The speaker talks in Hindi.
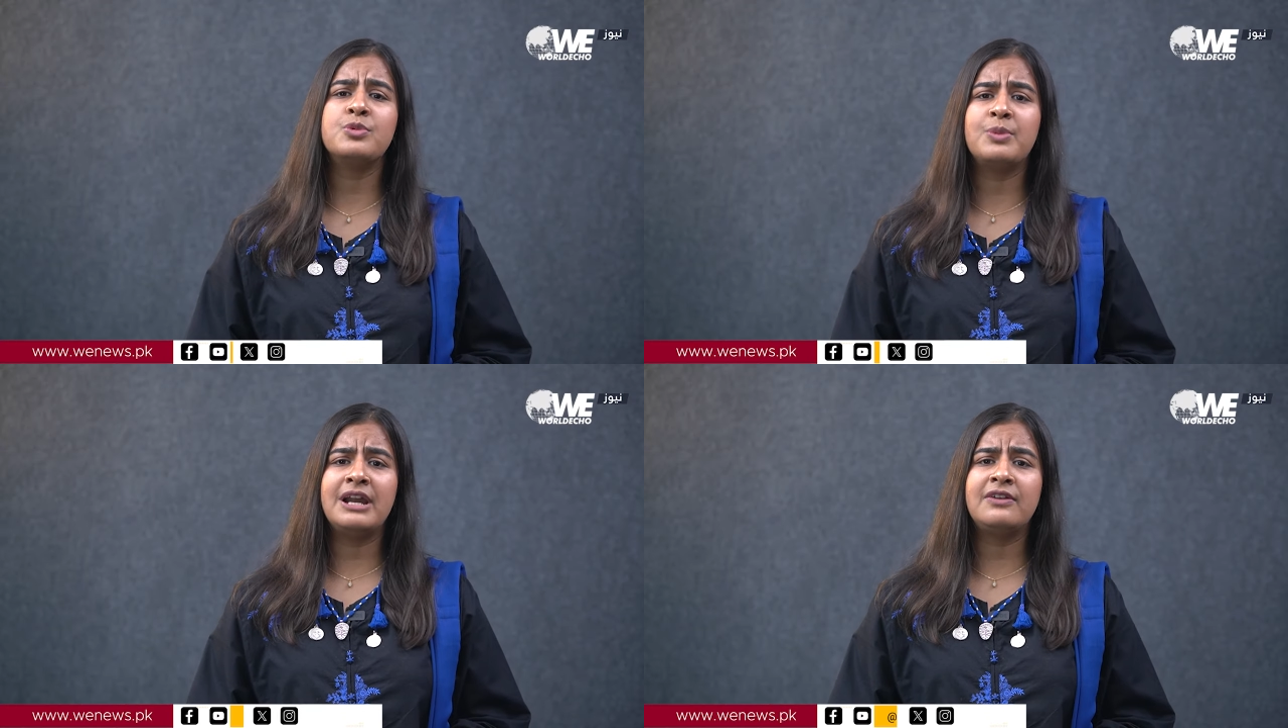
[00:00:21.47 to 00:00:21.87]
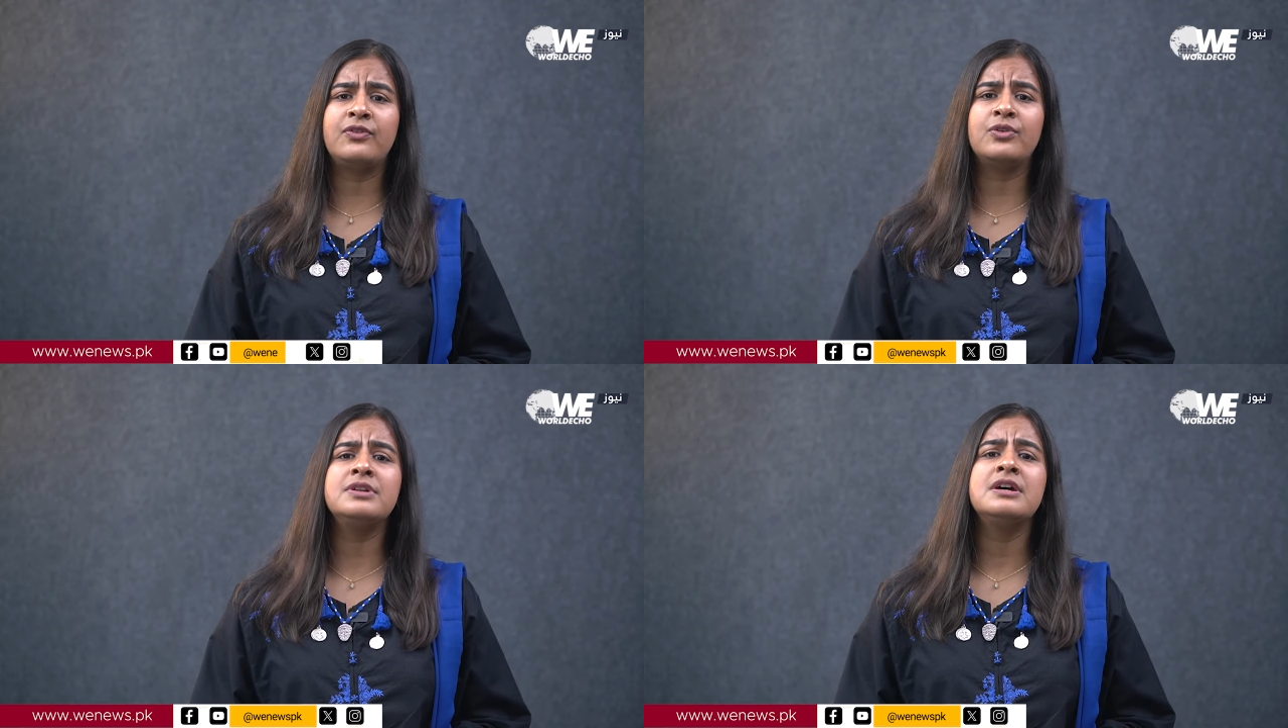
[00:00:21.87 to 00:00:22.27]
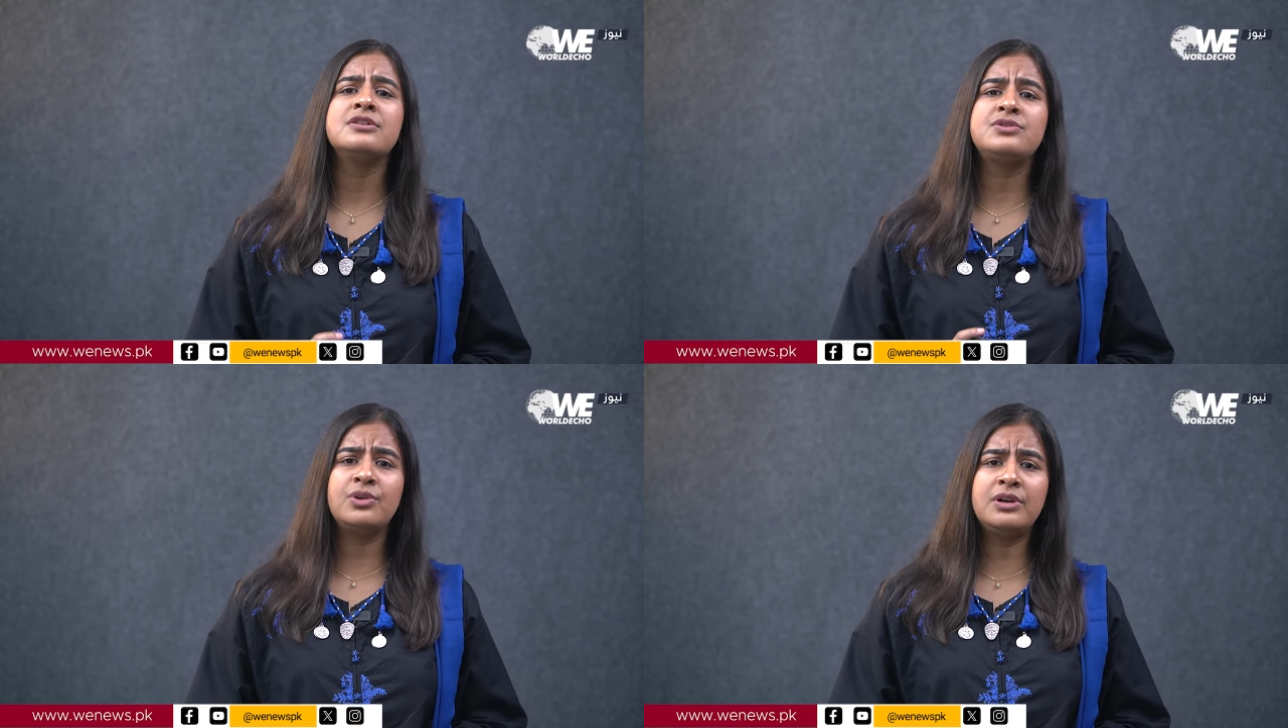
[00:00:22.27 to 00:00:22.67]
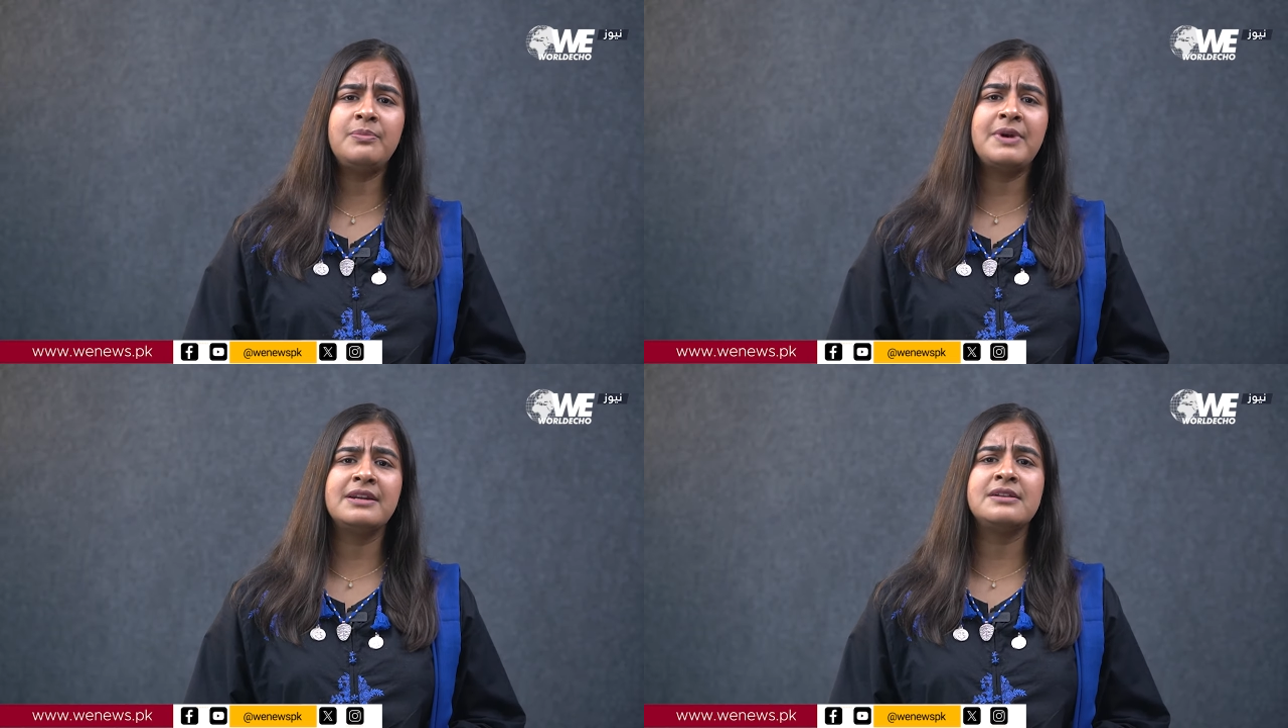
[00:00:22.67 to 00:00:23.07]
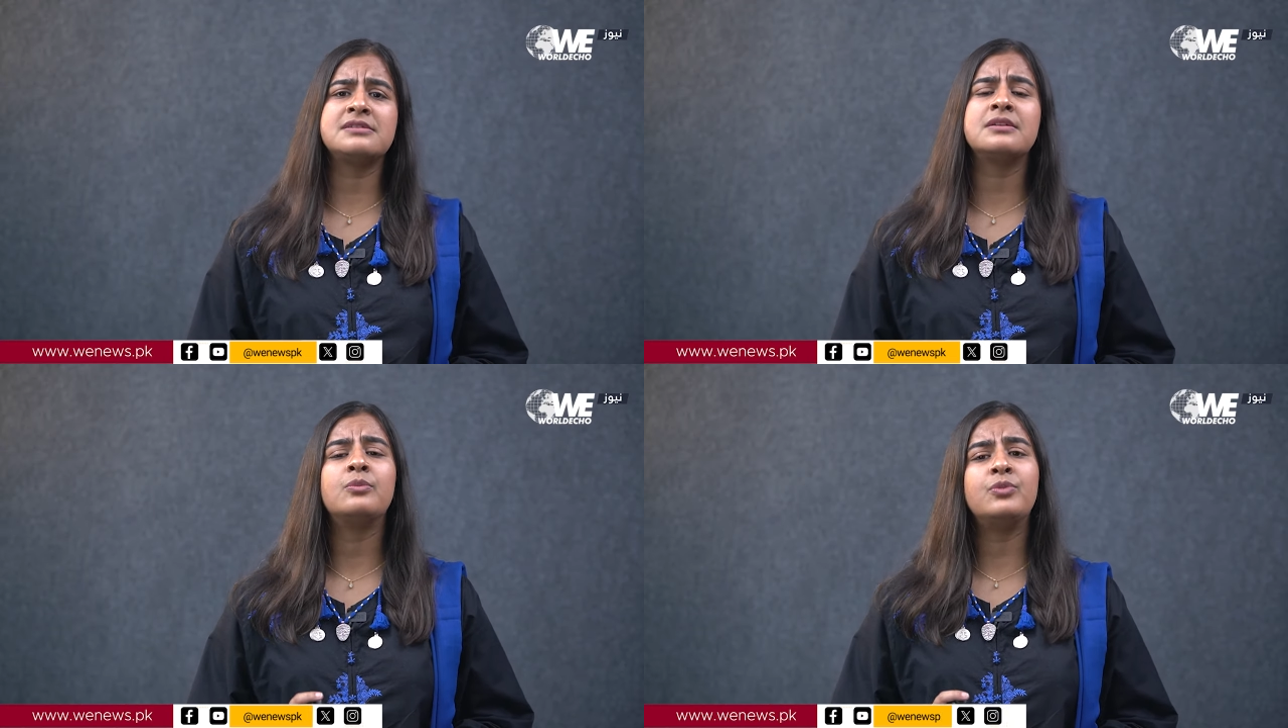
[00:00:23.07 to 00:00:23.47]
मोबाइल फोन सोलर
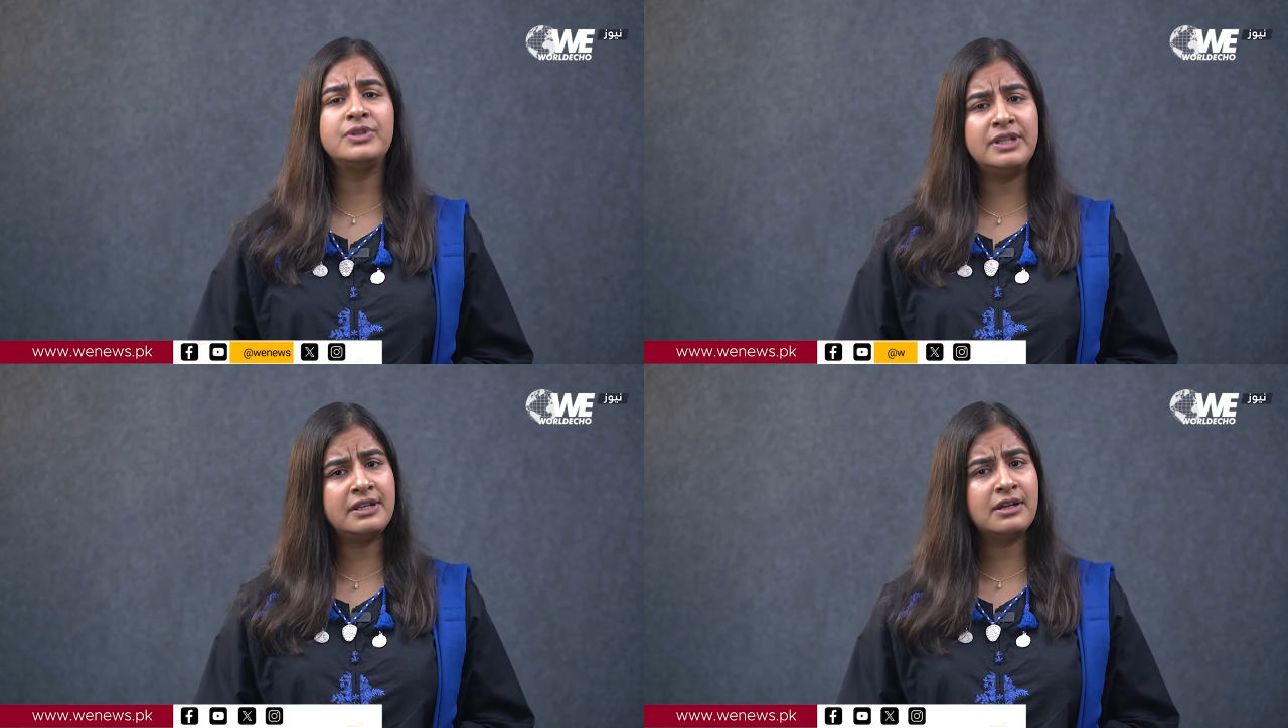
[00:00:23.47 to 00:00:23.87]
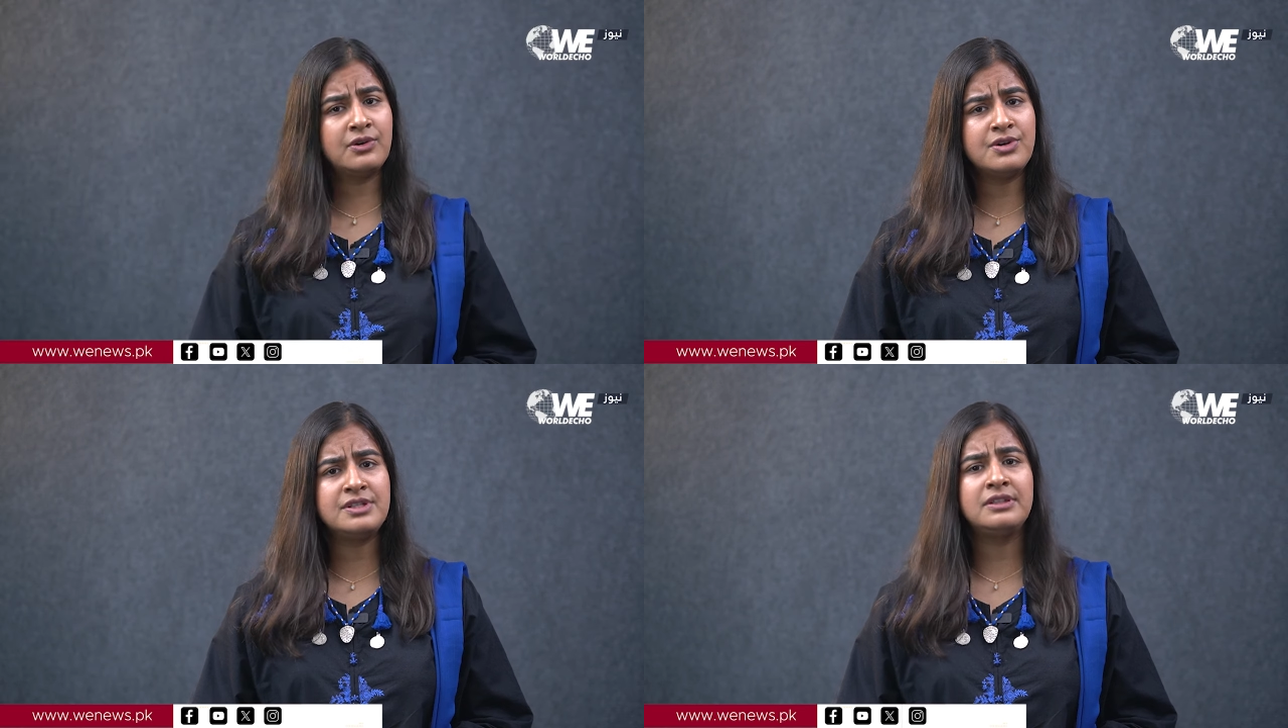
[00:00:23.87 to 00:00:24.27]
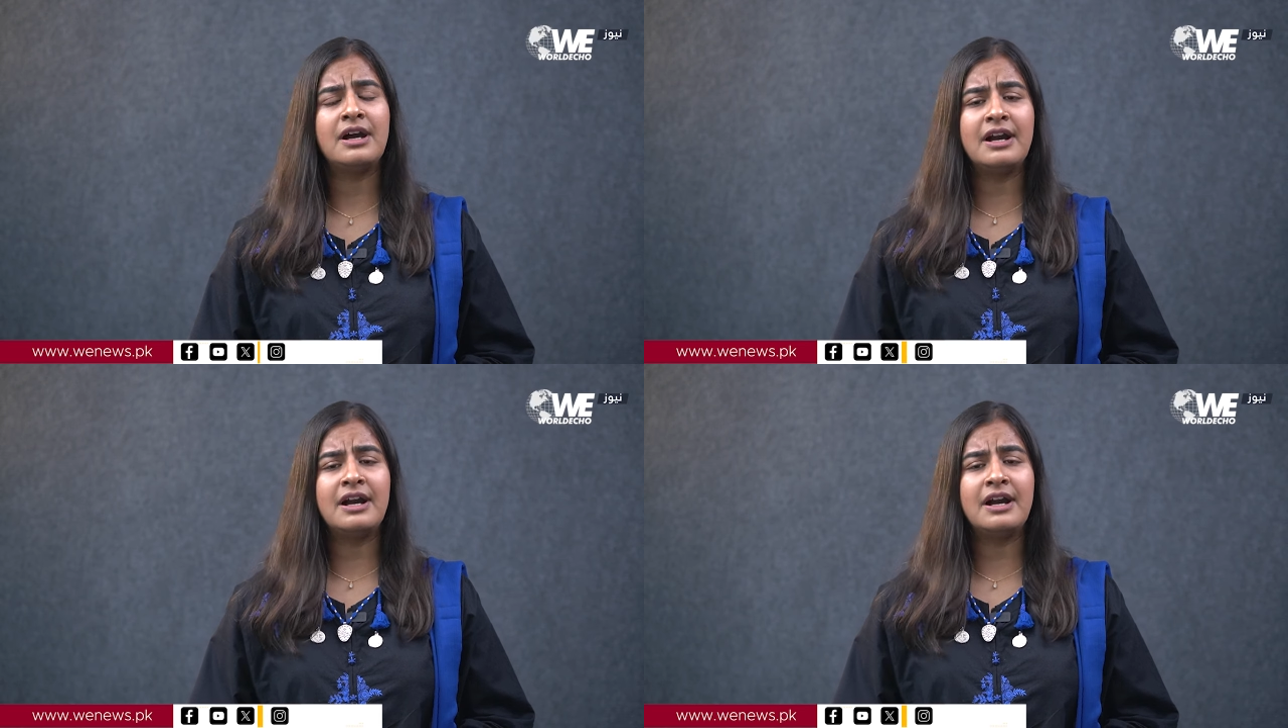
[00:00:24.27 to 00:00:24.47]
पैनल्स मुर्गी का गोश्त